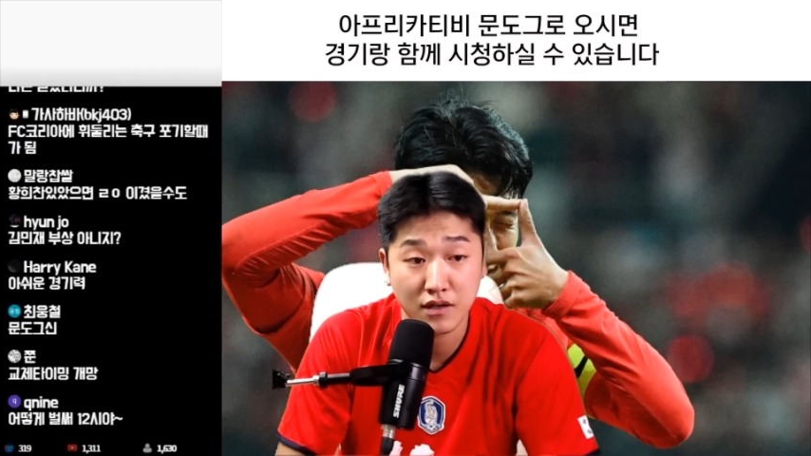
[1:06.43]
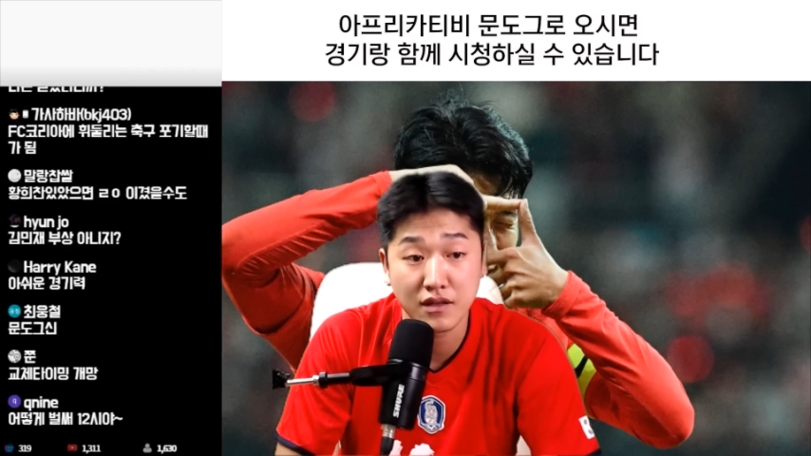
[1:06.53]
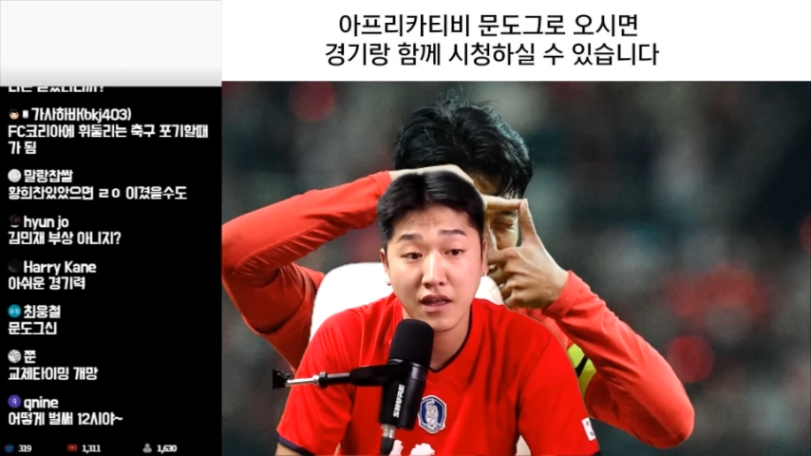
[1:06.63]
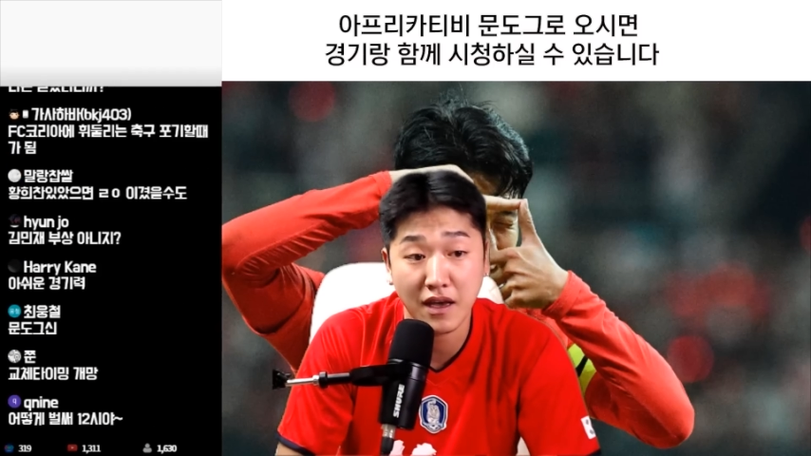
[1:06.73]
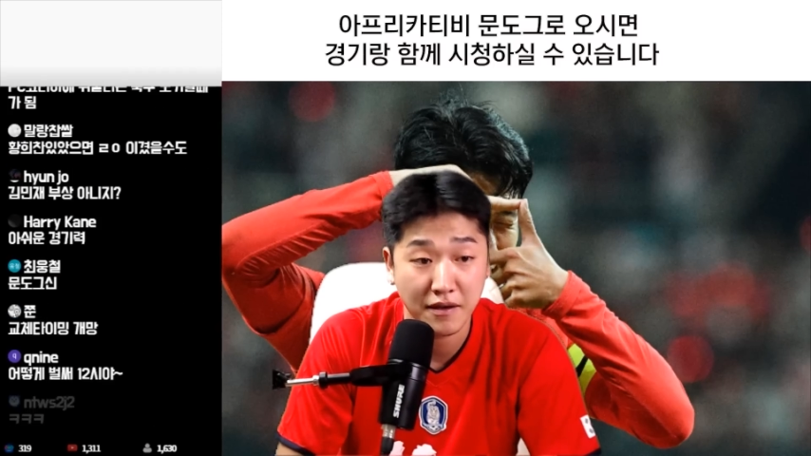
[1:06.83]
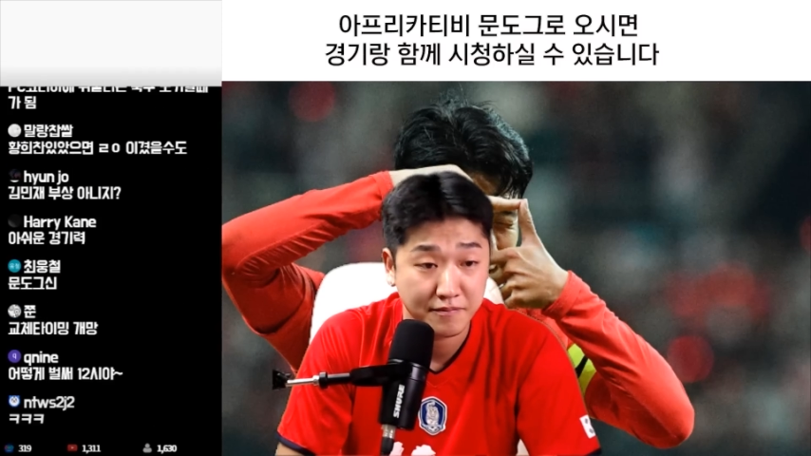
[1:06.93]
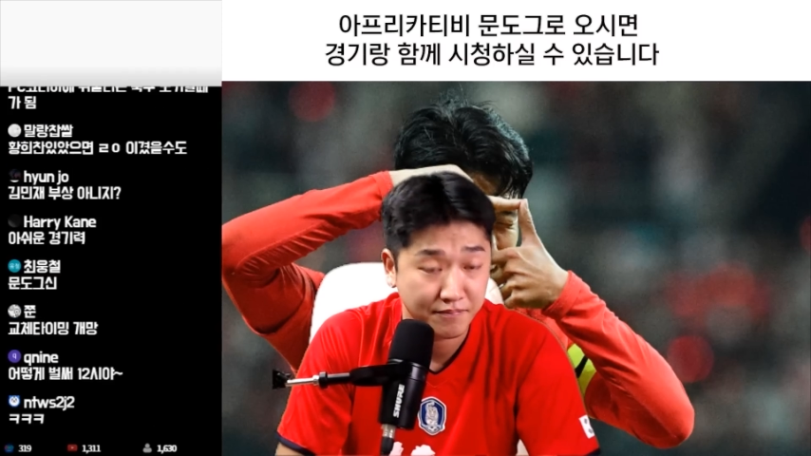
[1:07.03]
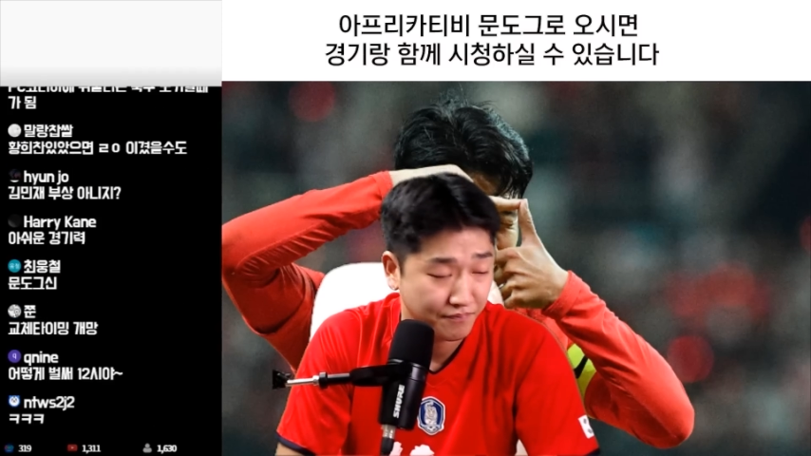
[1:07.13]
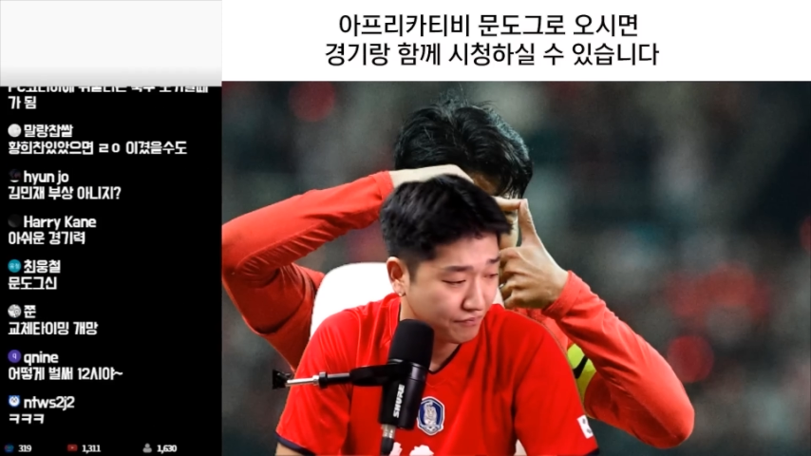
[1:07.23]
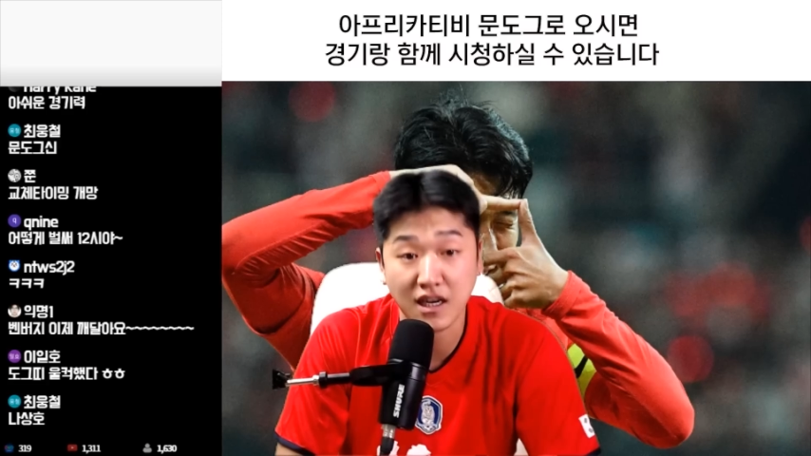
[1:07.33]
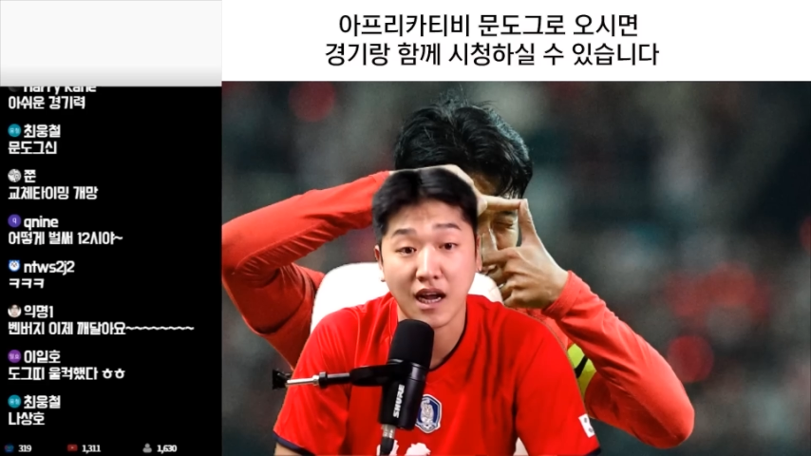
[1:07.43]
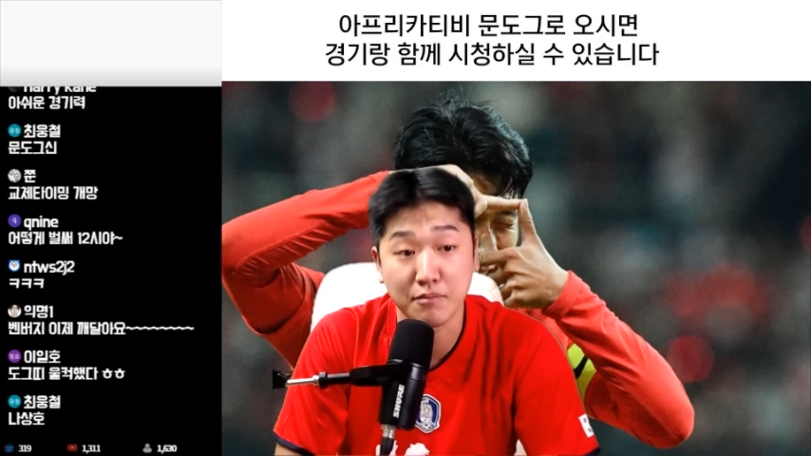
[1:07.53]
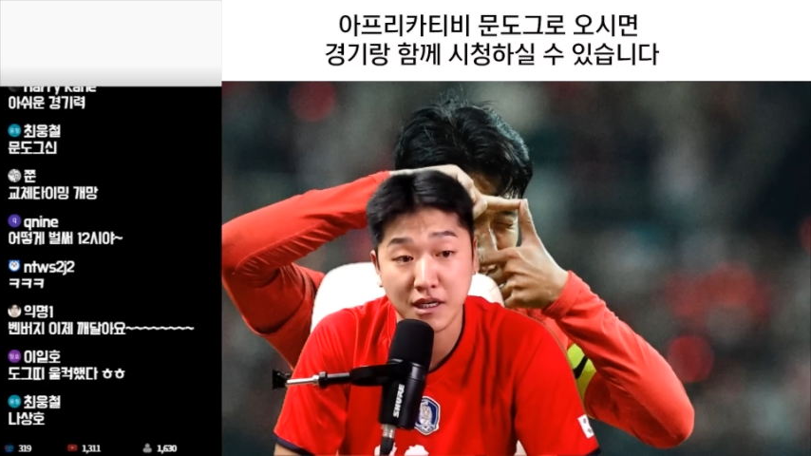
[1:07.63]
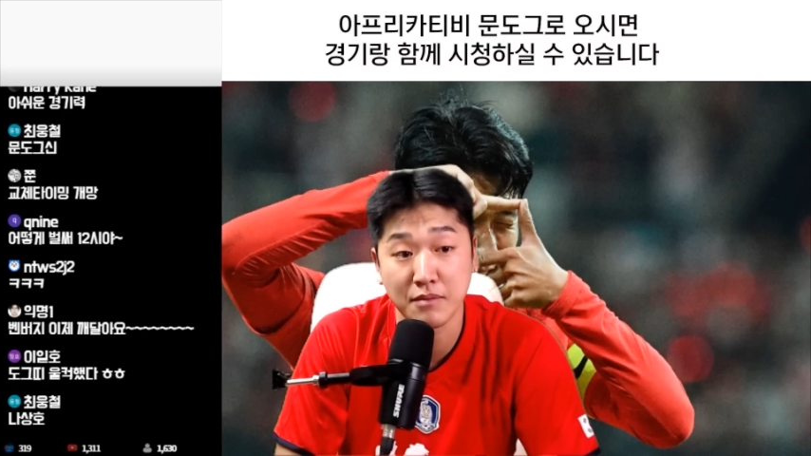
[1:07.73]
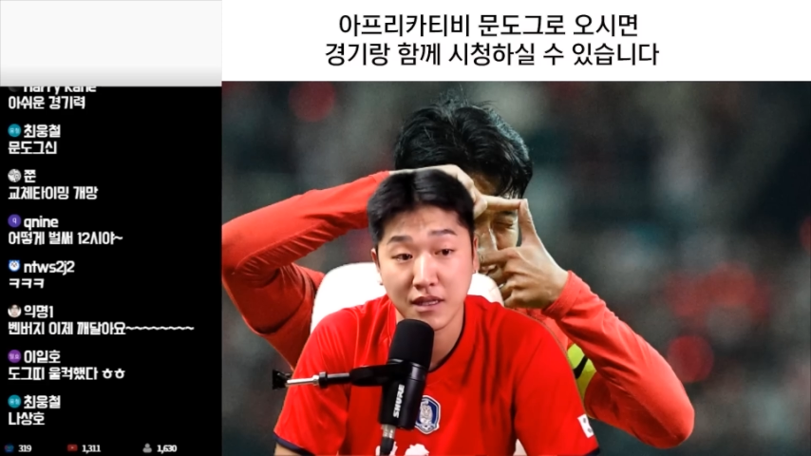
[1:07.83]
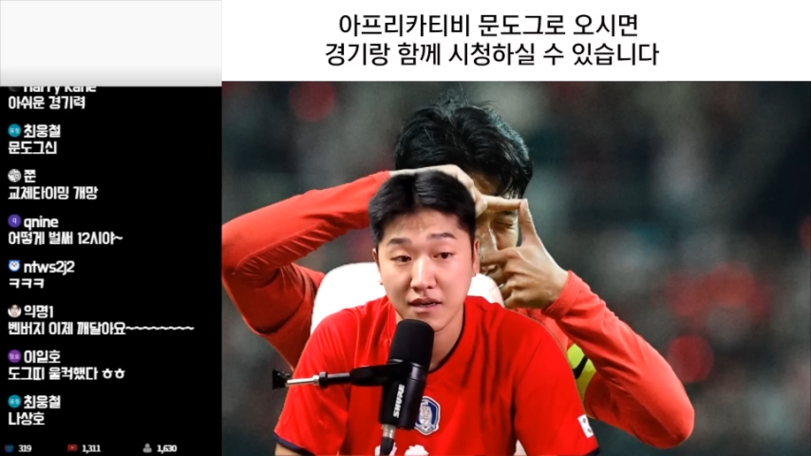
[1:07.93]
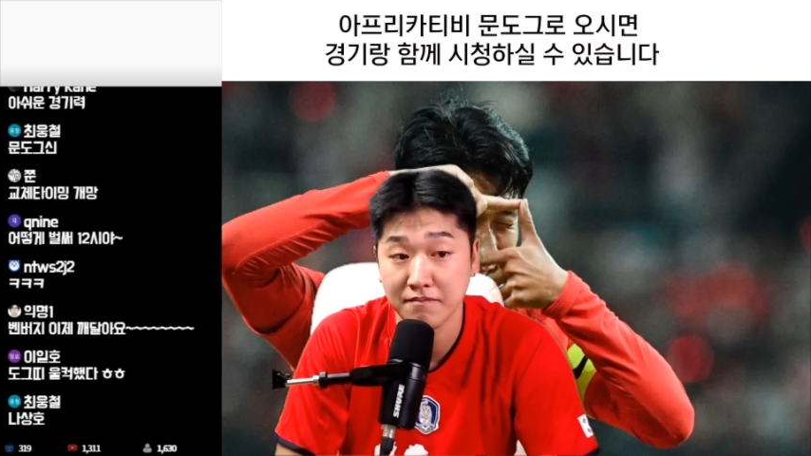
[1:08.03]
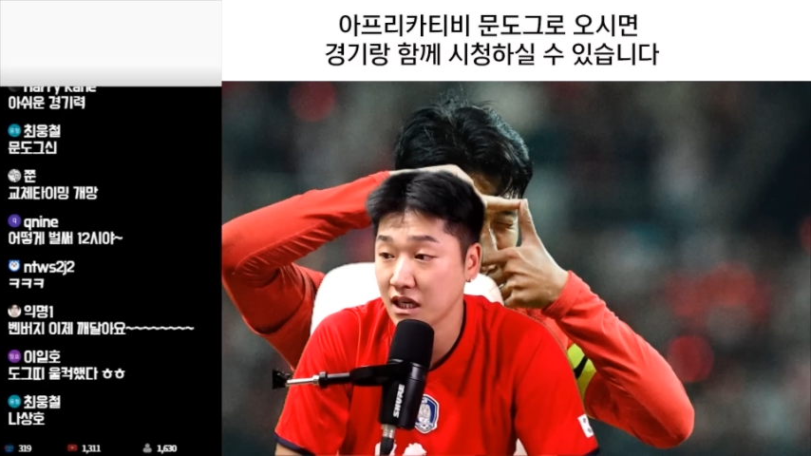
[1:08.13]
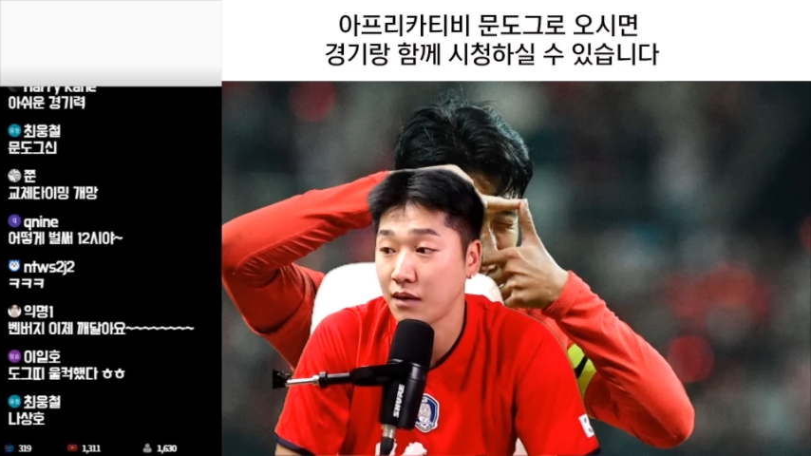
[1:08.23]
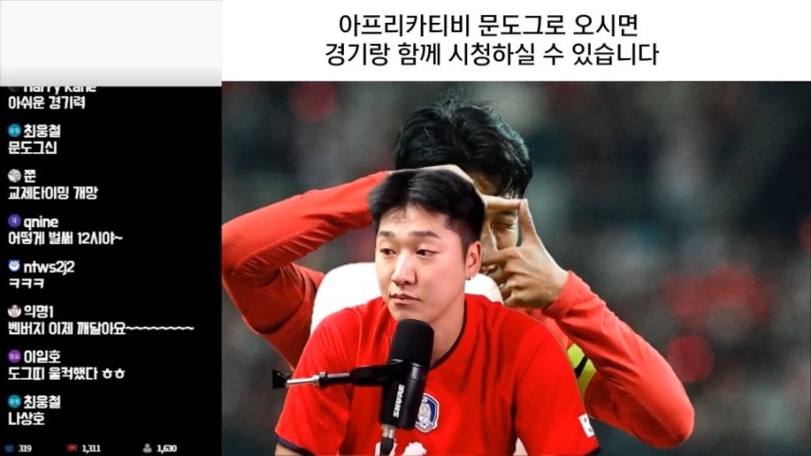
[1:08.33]
근데 진짜 감사합니다.
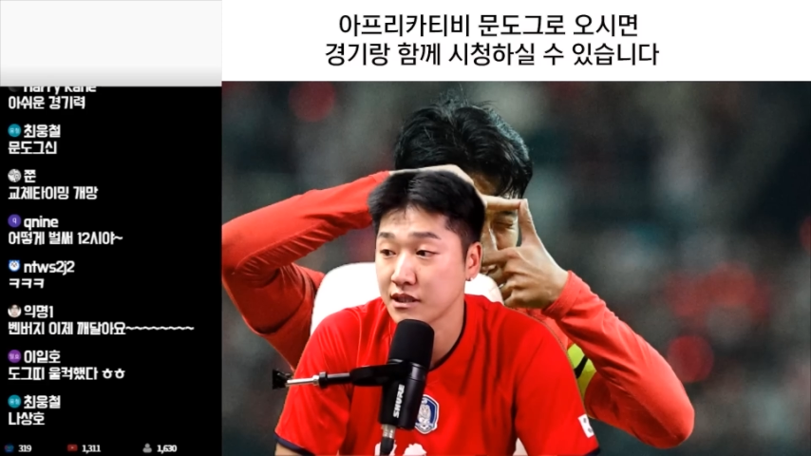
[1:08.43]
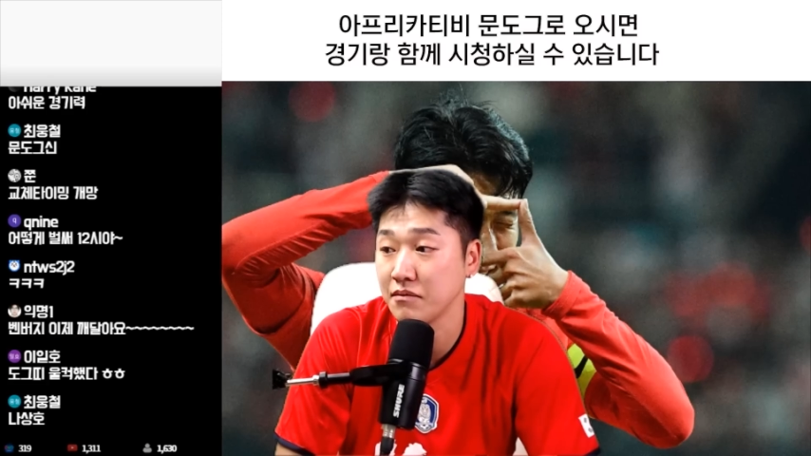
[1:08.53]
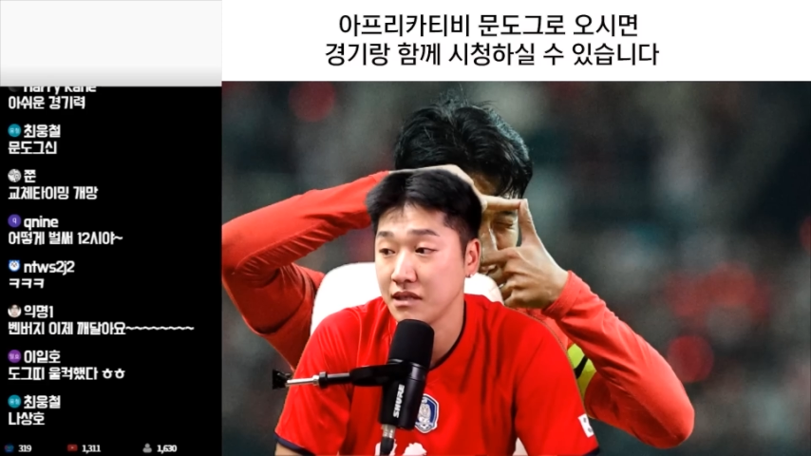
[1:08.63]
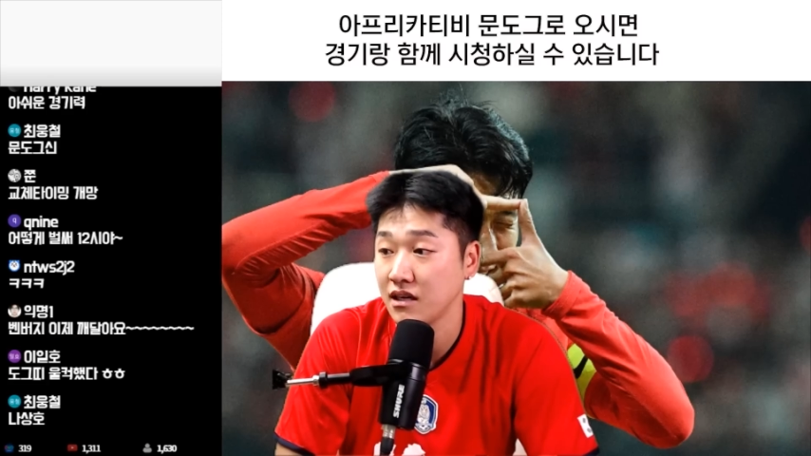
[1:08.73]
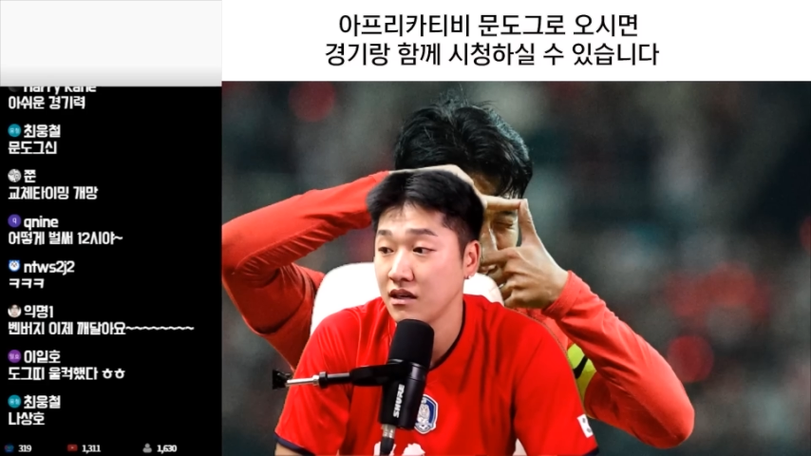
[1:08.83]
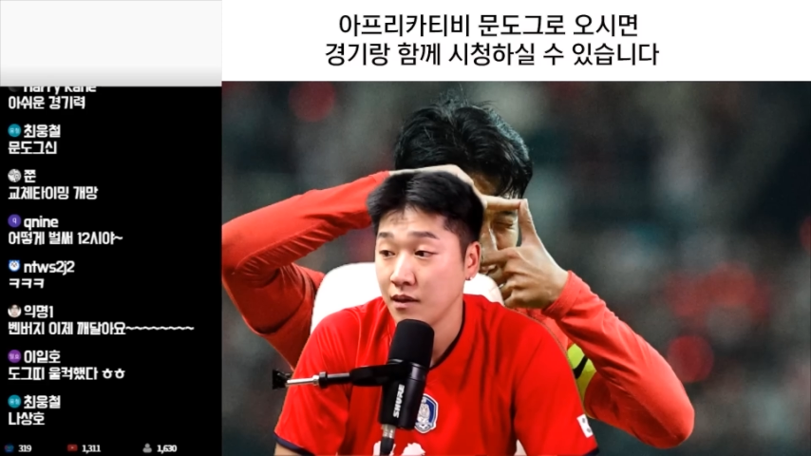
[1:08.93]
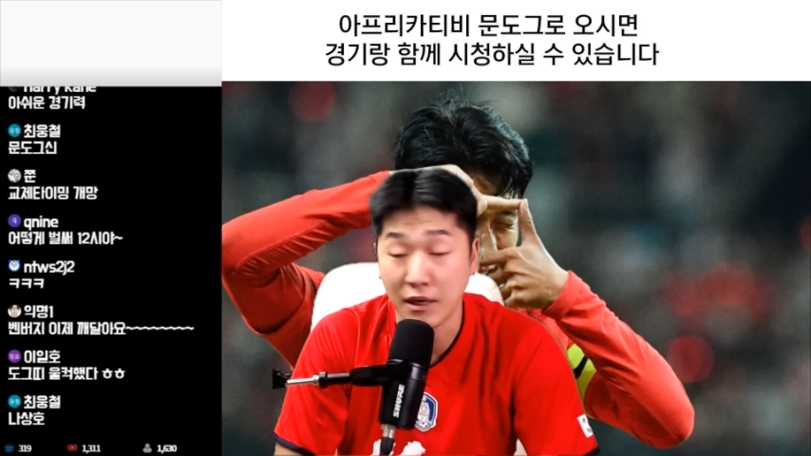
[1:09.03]
진짜 감사합니다.